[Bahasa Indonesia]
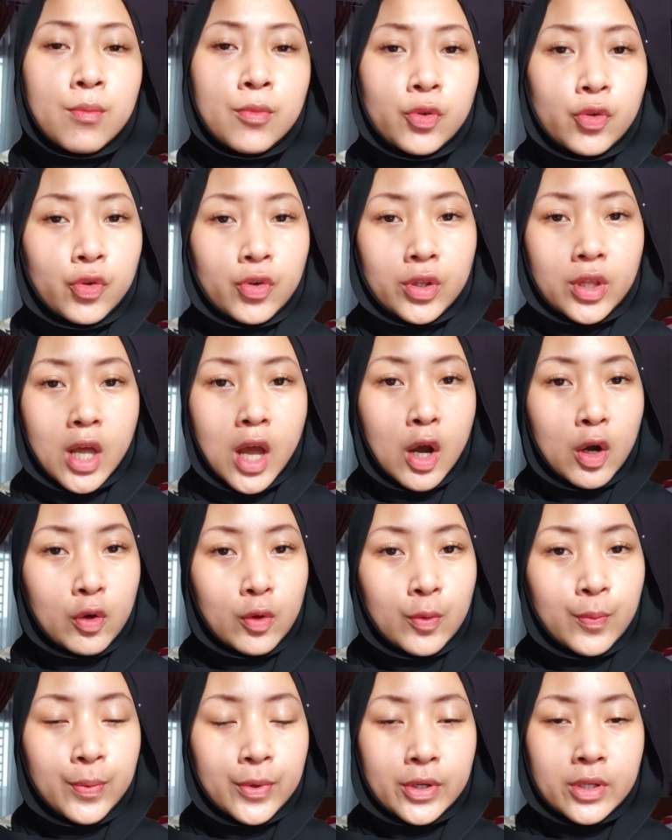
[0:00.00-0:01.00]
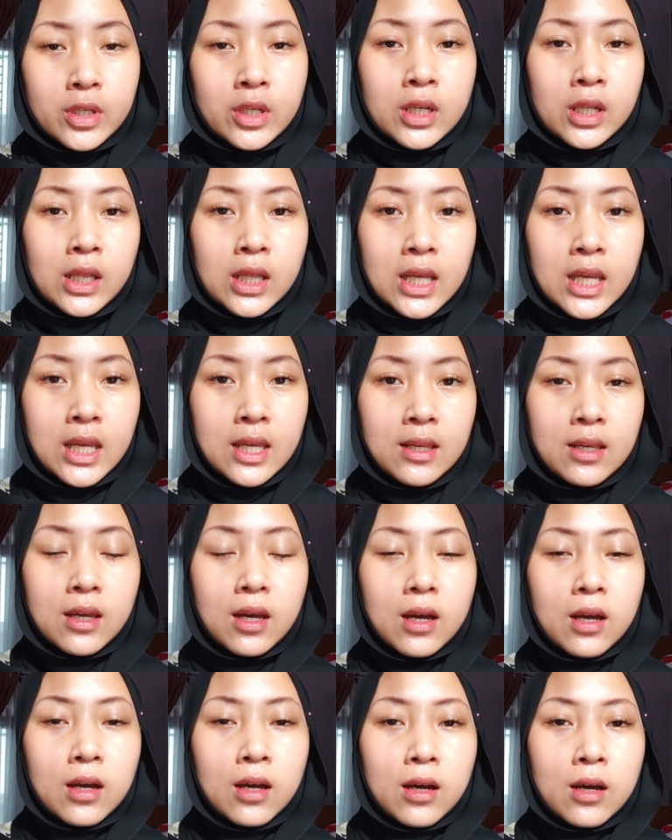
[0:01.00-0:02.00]
menurut aku personally
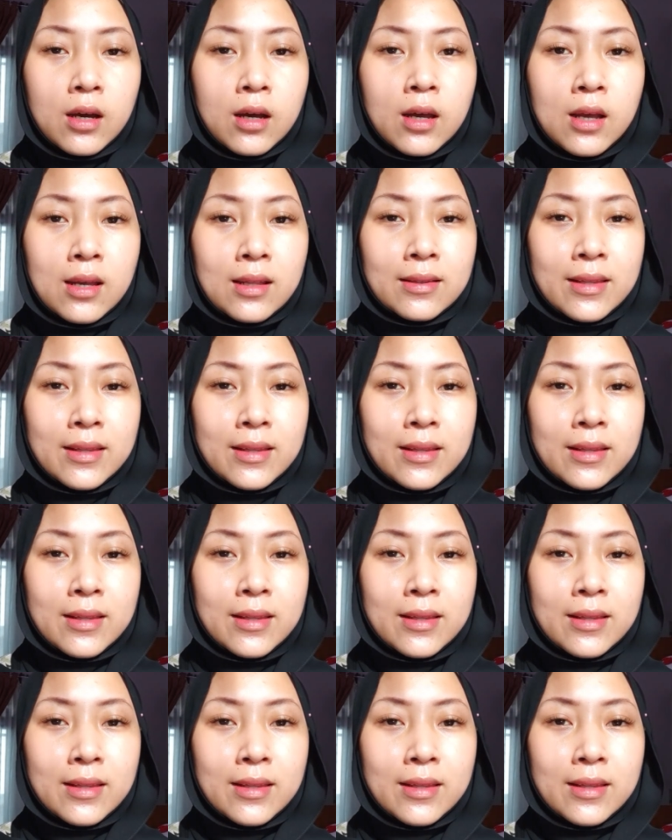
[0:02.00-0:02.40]
uh, eh,